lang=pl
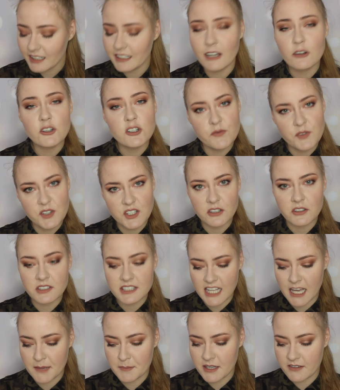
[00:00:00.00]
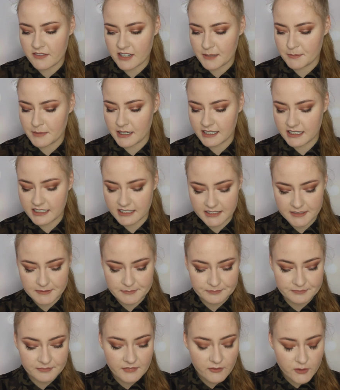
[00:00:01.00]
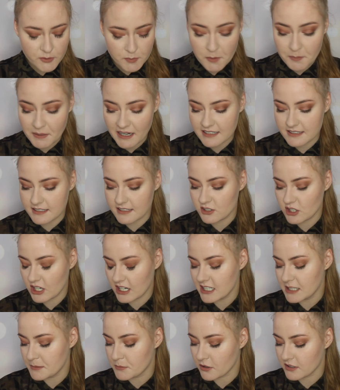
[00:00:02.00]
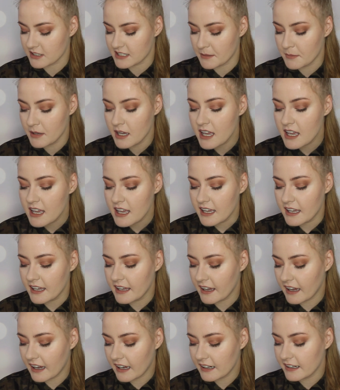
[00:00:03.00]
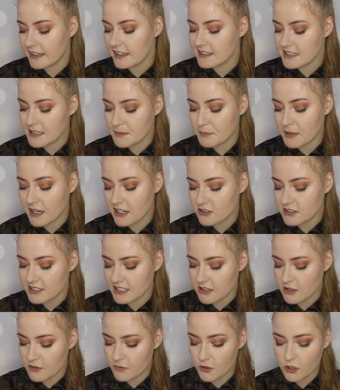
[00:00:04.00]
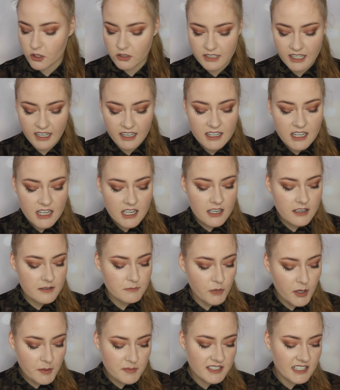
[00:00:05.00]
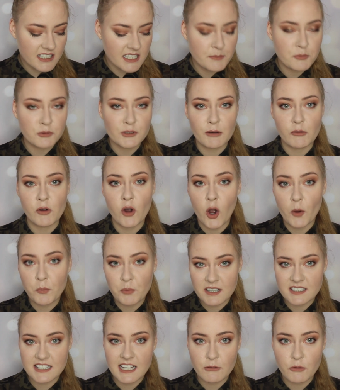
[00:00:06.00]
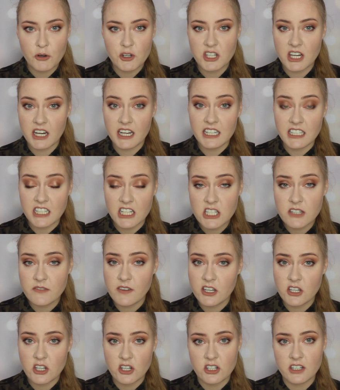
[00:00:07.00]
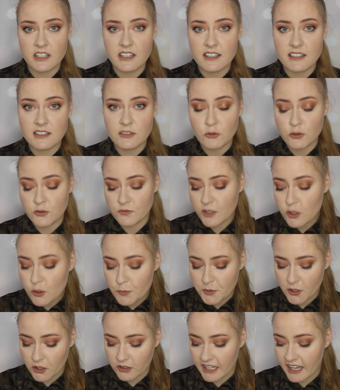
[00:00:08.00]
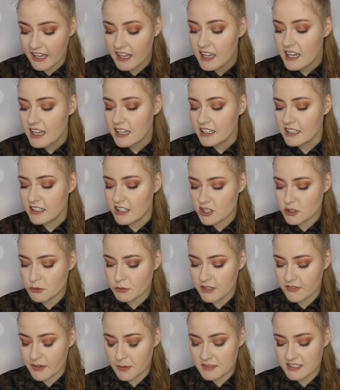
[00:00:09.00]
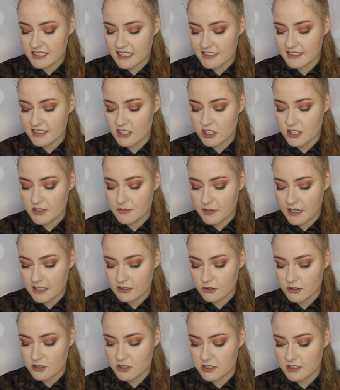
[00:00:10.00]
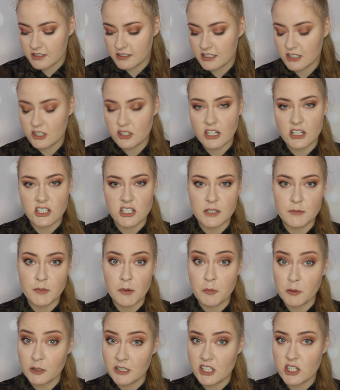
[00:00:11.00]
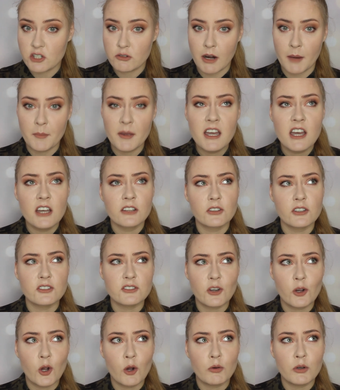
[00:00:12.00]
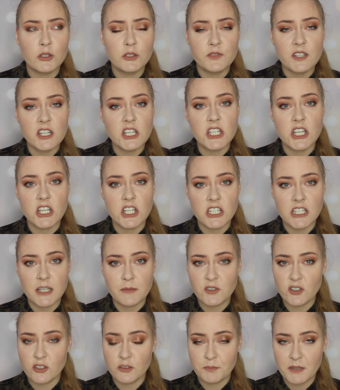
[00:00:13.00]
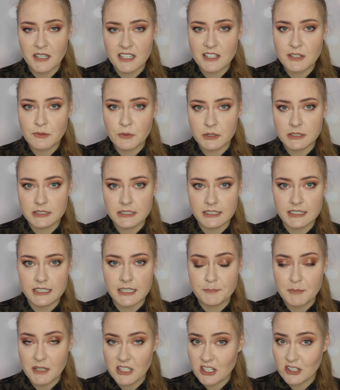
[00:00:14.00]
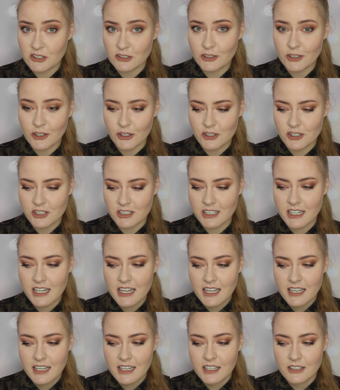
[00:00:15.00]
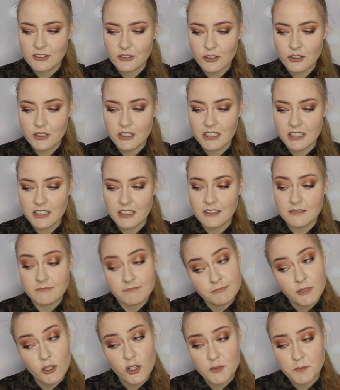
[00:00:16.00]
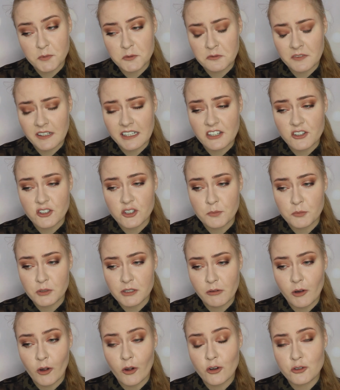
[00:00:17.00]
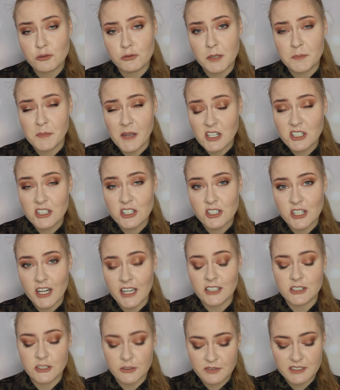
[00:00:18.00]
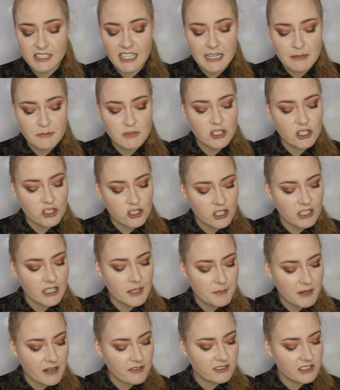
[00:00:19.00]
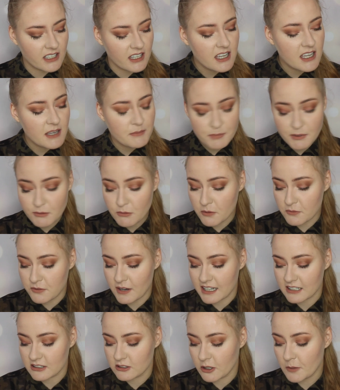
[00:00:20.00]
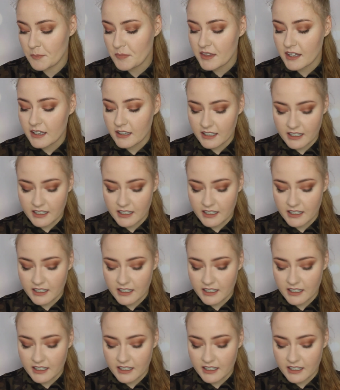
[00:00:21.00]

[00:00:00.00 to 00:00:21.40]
Ja oczywiście dostałam je w ramach współpracy z Shiny Boxem, y, ale jestem bardzo zadowolona. Moim zdaniem pudełko opłacało się i nie dziwię się, że jest już wykupione. I jeszcze tutaj Wam zdradzę, że wartość tych rzeczy, bo podliczyłam, to jest około 275 zł 50 groszy. No i biorąc pod uwagę, że to pudełko kosztuje 5 dyszek, to wydaje mi się, że naprawdę było warto.